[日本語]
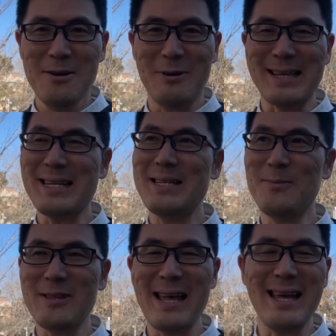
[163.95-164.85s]
私
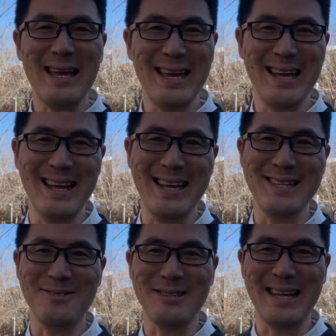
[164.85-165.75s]
もね、
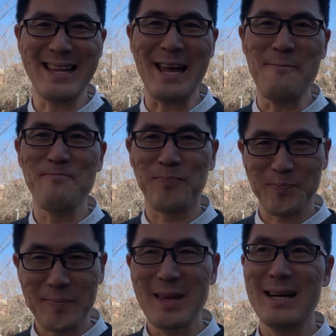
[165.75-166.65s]
えー、そんなね、
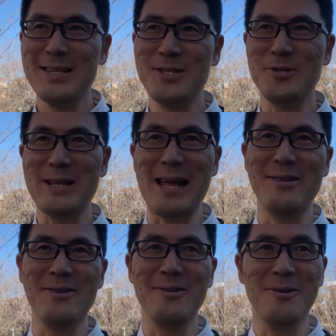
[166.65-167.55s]
じゅう
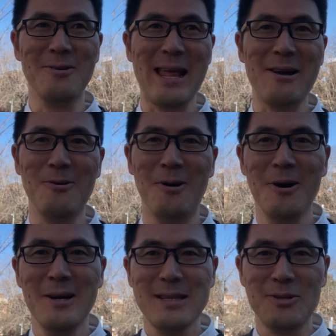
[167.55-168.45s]
ねん、じゅうごねん
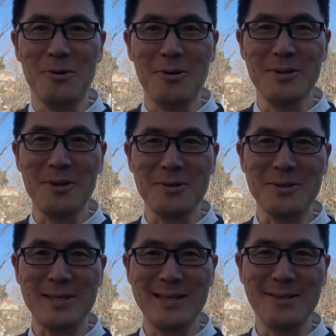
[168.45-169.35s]
ご、ど, ど,
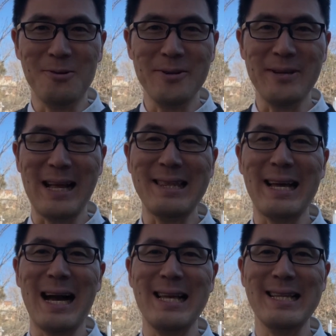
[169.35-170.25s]
のどういうふうになっ
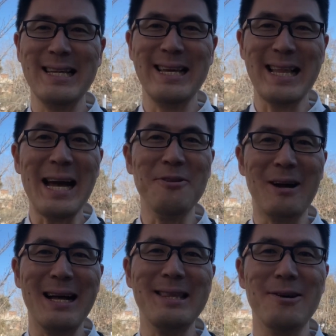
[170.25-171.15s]
ていたい
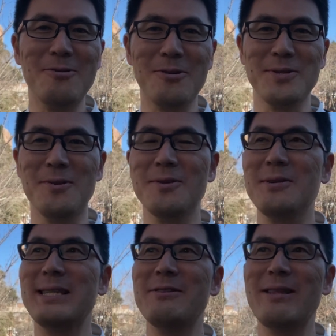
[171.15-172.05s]
のかっていうことを想
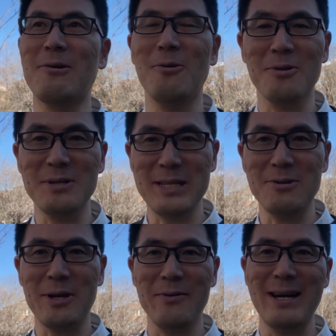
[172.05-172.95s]
像した上で行動し
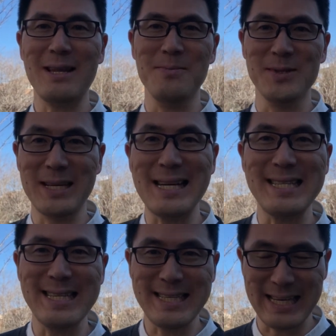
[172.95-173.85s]
ろと言われても難
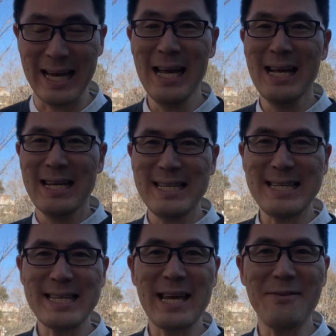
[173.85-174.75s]
しいし、
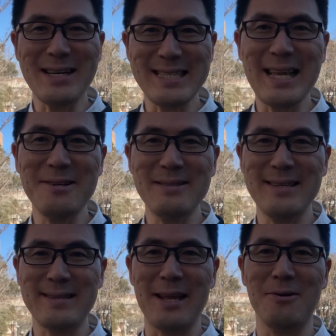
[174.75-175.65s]
意識はしてる
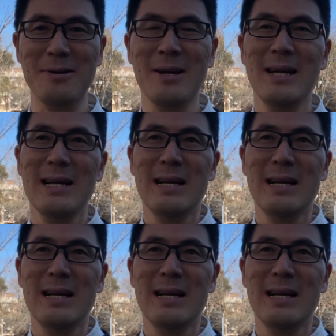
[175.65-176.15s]
んですけど、